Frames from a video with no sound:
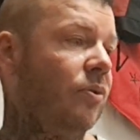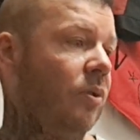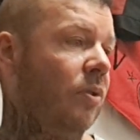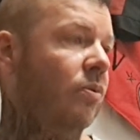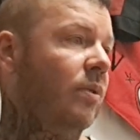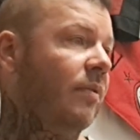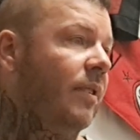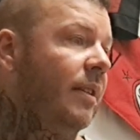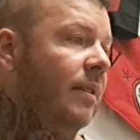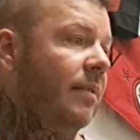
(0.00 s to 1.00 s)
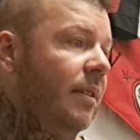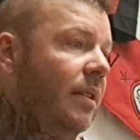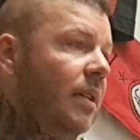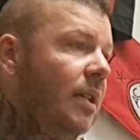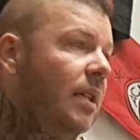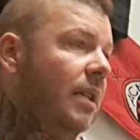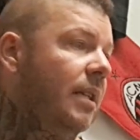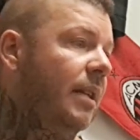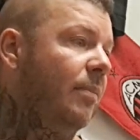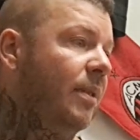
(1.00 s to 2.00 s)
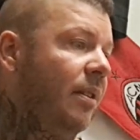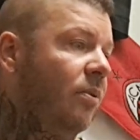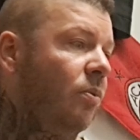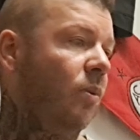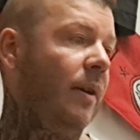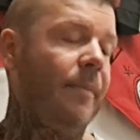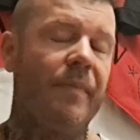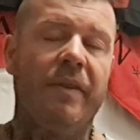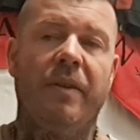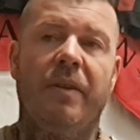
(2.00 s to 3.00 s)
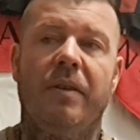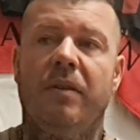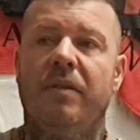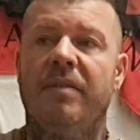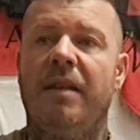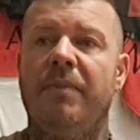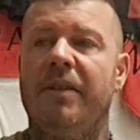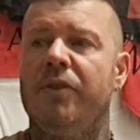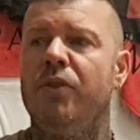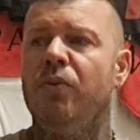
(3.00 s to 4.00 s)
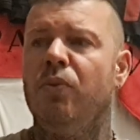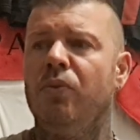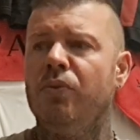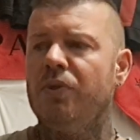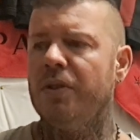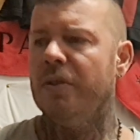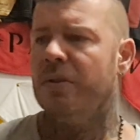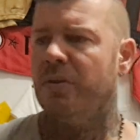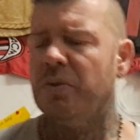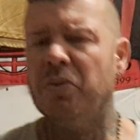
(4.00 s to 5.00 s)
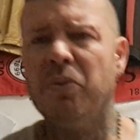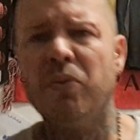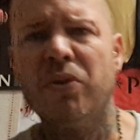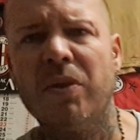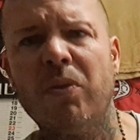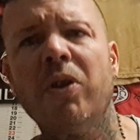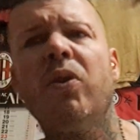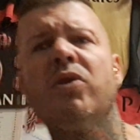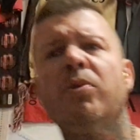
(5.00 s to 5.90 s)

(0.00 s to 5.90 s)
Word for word: giorno alcuni veneti che ha abitato qua si chiama Yunus Yunus qualcosa